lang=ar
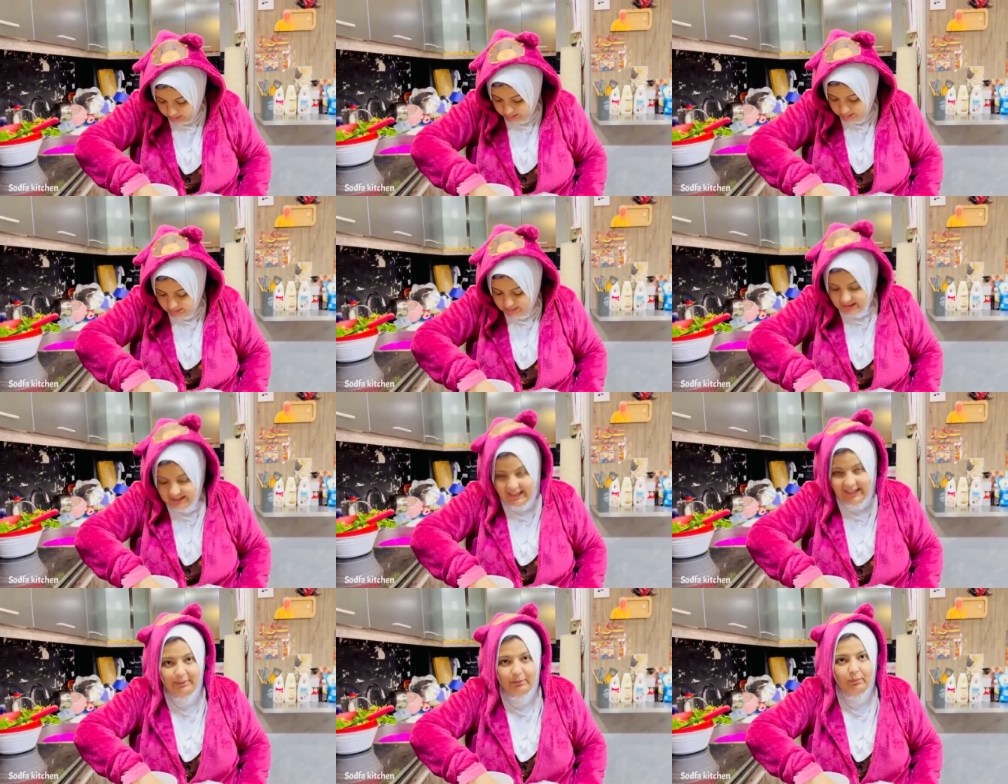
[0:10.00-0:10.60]

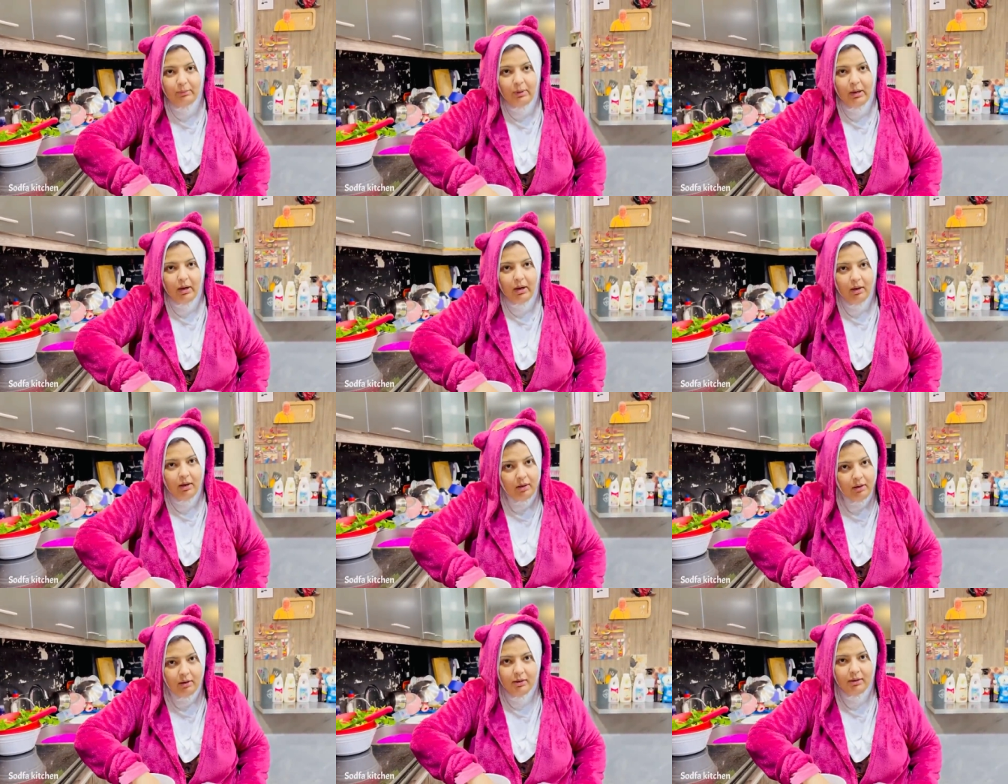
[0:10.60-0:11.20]
السحلب
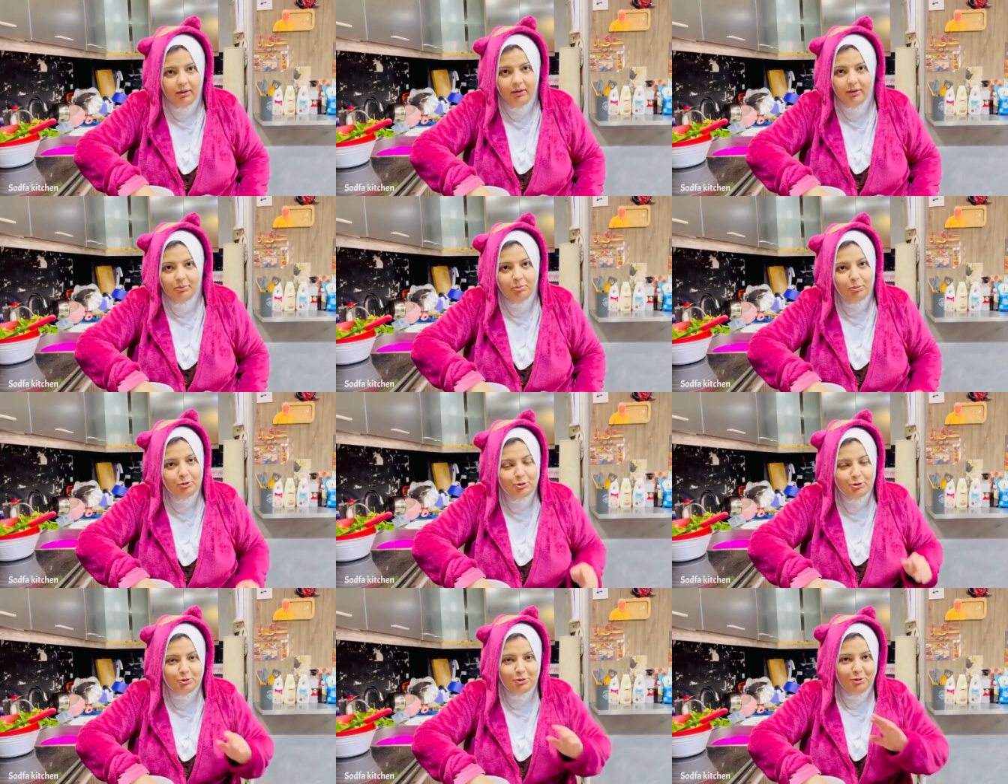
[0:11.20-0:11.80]
المقار
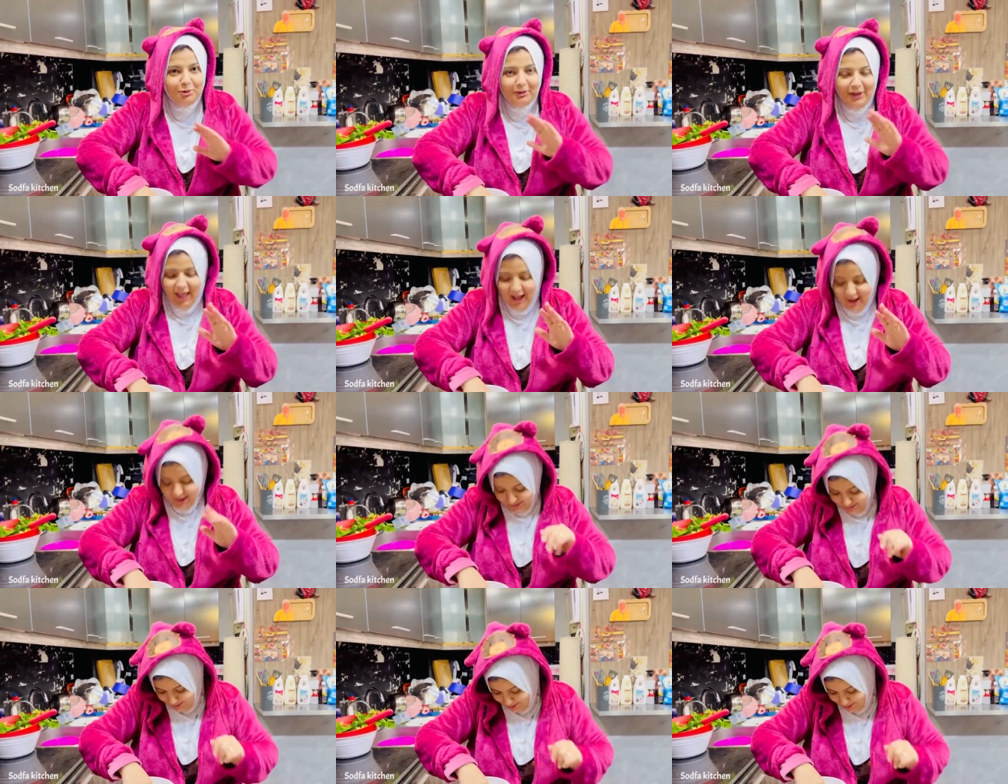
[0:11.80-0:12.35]
بصوا الحاجات دي